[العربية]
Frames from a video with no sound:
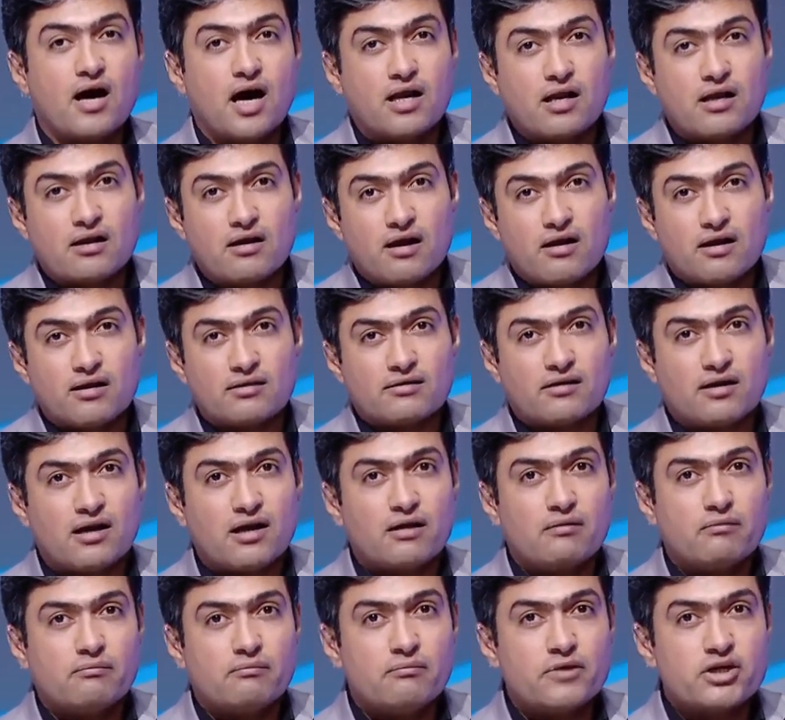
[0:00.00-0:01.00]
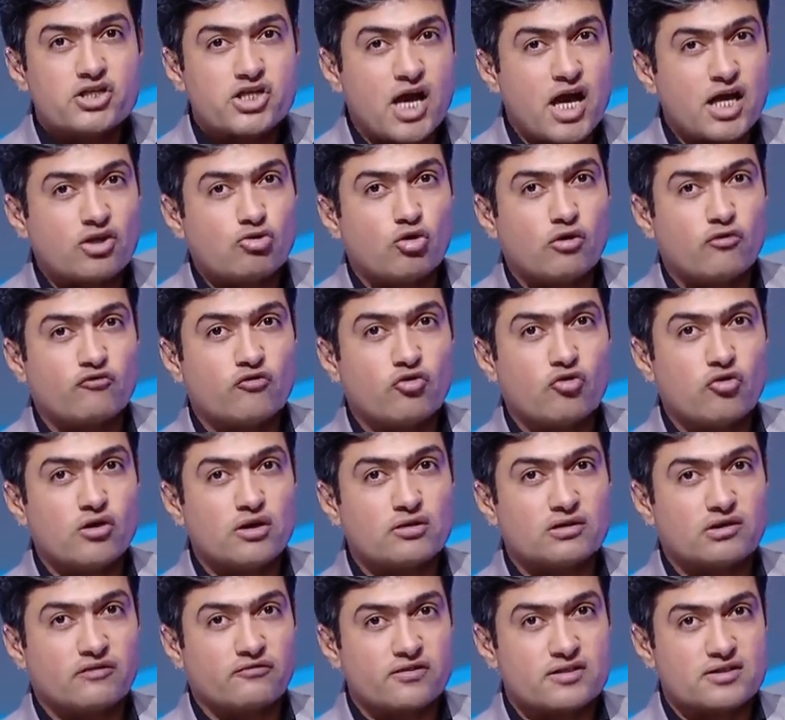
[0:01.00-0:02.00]
انا النهارده مش هدخل في
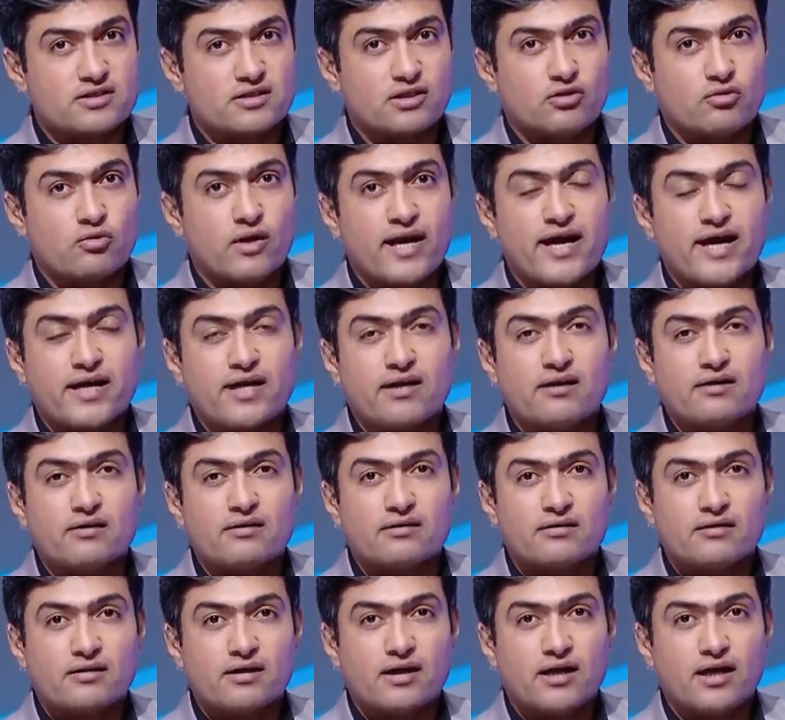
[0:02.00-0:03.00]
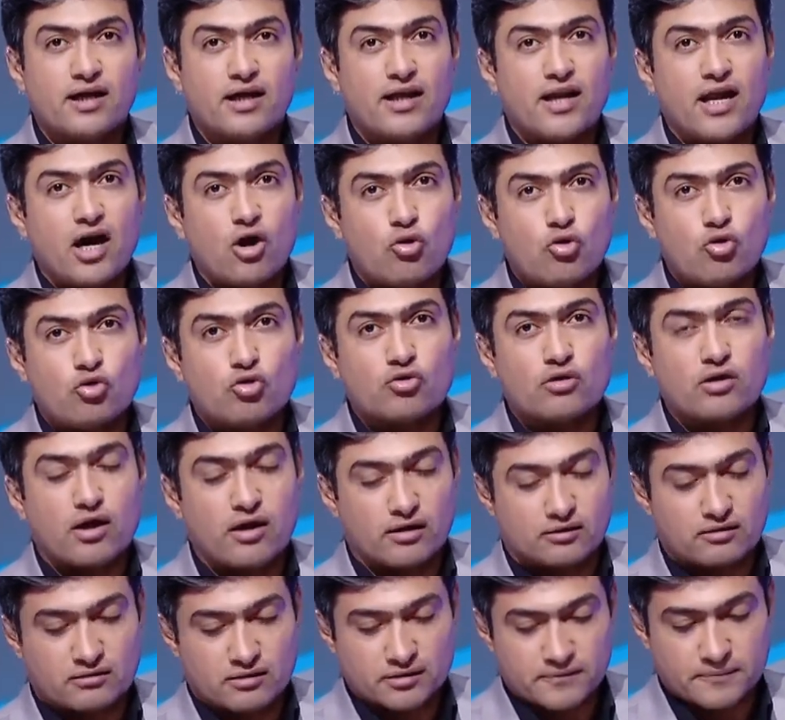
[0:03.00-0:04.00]
كل التفاصيل ولكن اللي هقوله
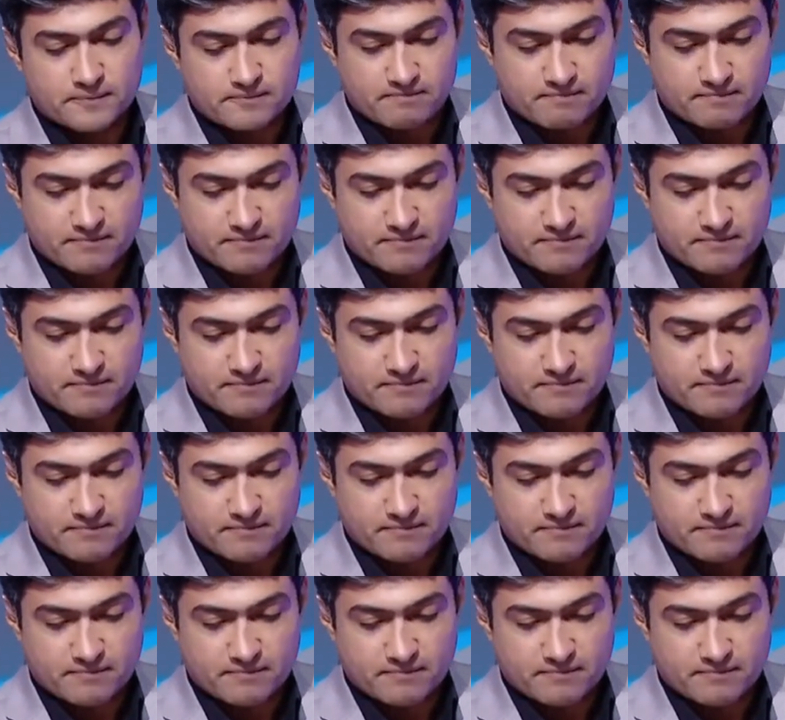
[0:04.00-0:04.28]
النهارده